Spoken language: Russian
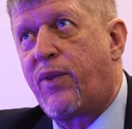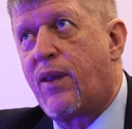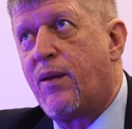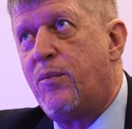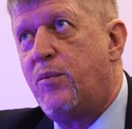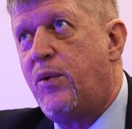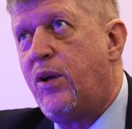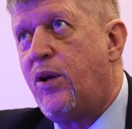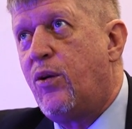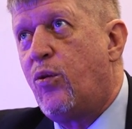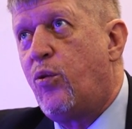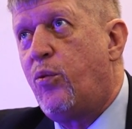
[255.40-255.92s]

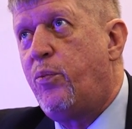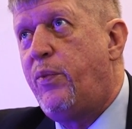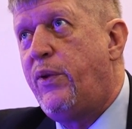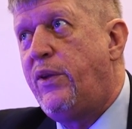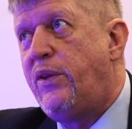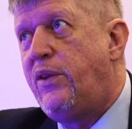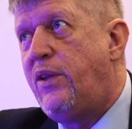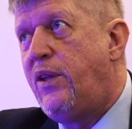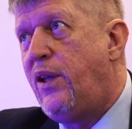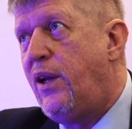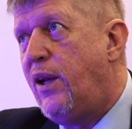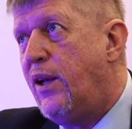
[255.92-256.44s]
мы
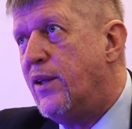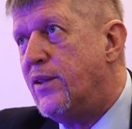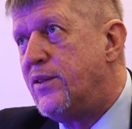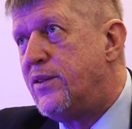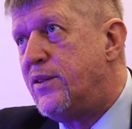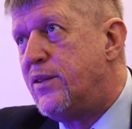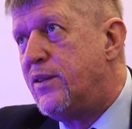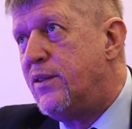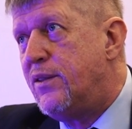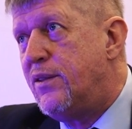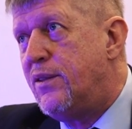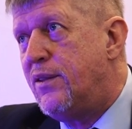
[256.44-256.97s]

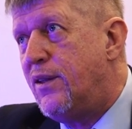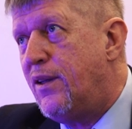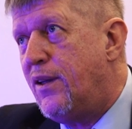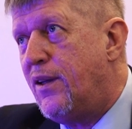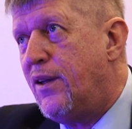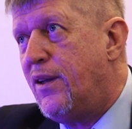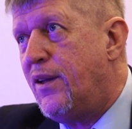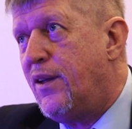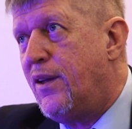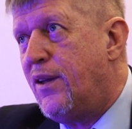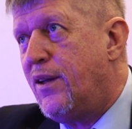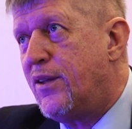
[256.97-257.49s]
убедились,
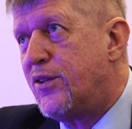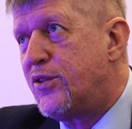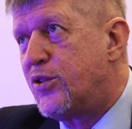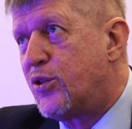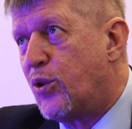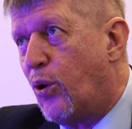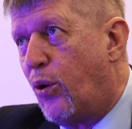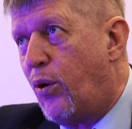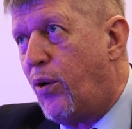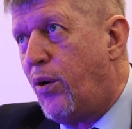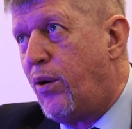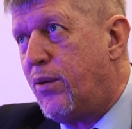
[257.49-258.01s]

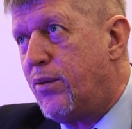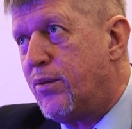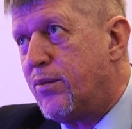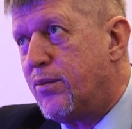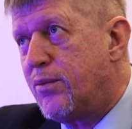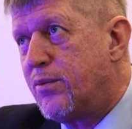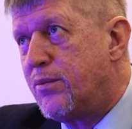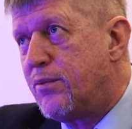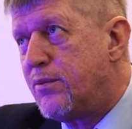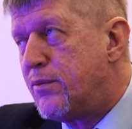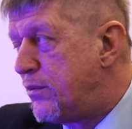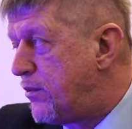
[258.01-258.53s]
что
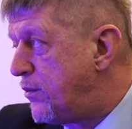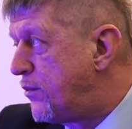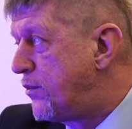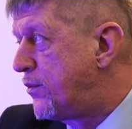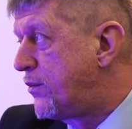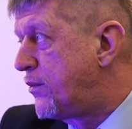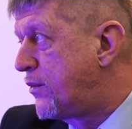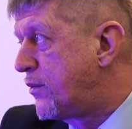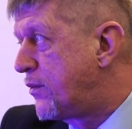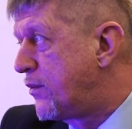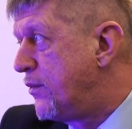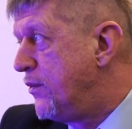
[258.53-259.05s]

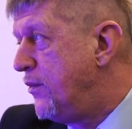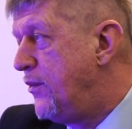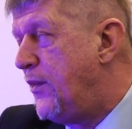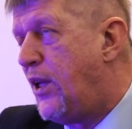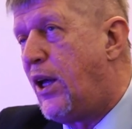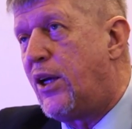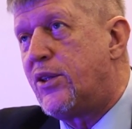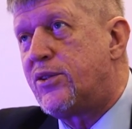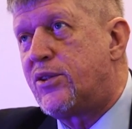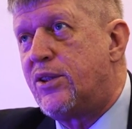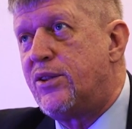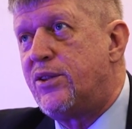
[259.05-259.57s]

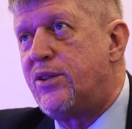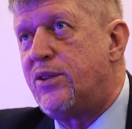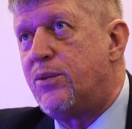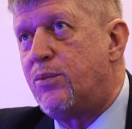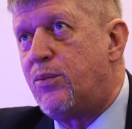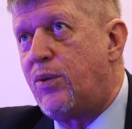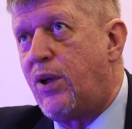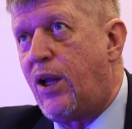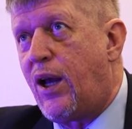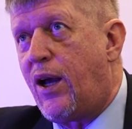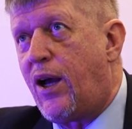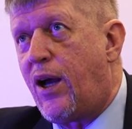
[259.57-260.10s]
наша
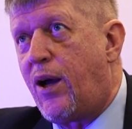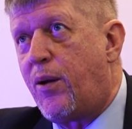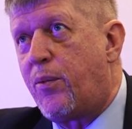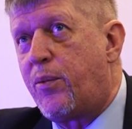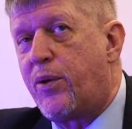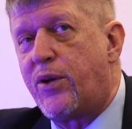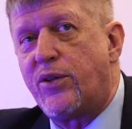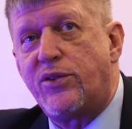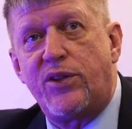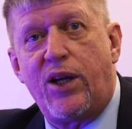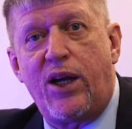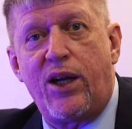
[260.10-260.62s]
Земля
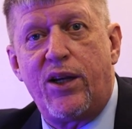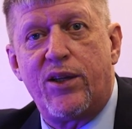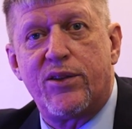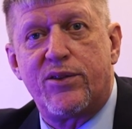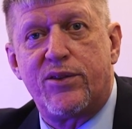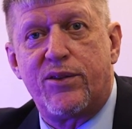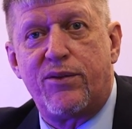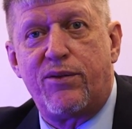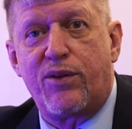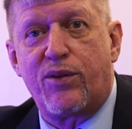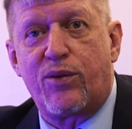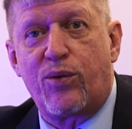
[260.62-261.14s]

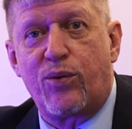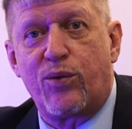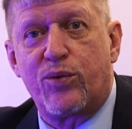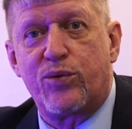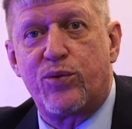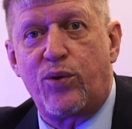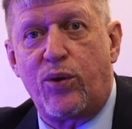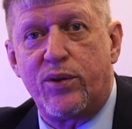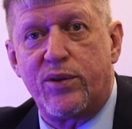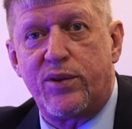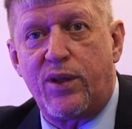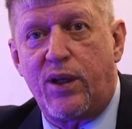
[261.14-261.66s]
обращается вокруг
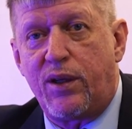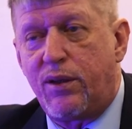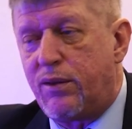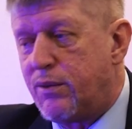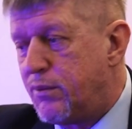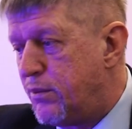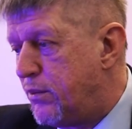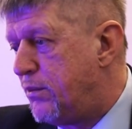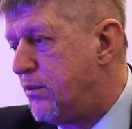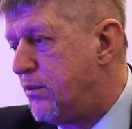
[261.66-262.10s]
Солнца.